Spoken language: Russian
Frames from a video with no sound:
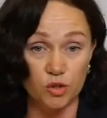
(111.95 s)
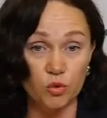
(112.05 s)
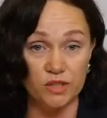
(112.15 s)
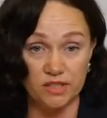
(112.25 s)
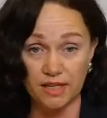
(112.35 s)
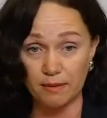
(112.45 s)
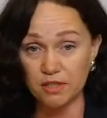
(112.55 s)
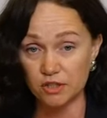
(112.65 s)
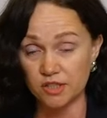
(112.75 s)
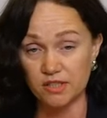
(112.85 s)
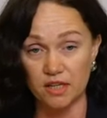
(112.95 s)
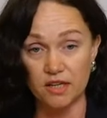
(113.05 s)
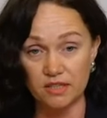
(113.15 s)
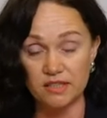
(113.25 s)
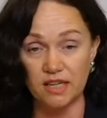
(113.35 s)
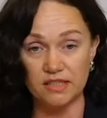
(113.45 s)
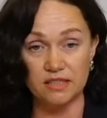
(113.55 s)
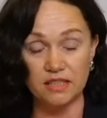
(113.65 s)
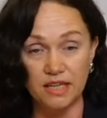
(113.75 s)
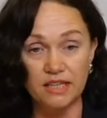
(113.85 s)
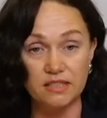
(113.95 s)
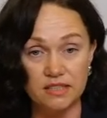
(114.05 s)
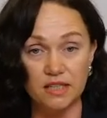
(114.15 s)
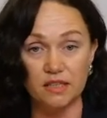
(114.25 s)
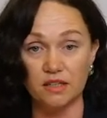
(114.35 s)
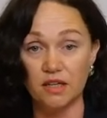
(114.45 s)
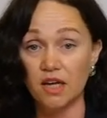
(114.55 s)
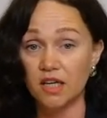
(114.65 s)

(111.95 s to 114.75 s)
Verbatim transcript: то есть некоммерческие организации, третий сектор,